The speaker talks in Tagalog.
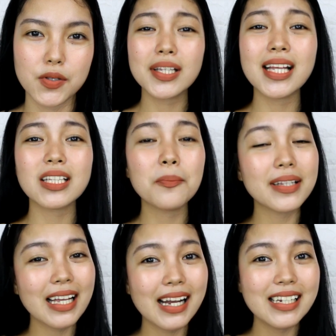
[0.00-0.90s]
Hindi natin
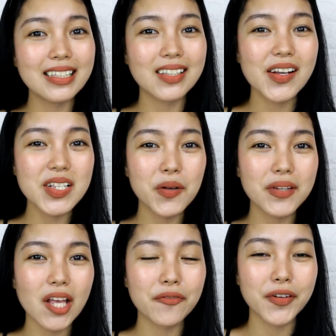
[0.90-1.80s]
patagalin to, so
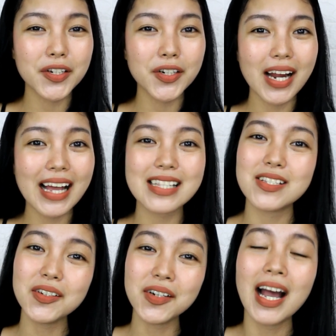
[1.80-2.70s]
without further
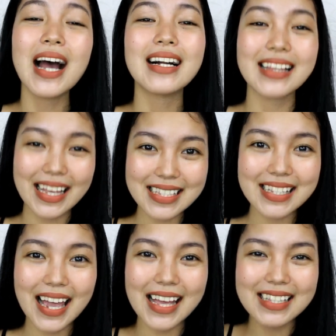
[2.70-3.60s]
ado, let's
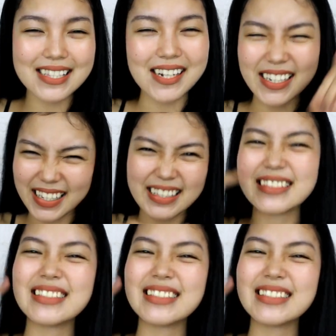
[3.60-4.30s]
get started!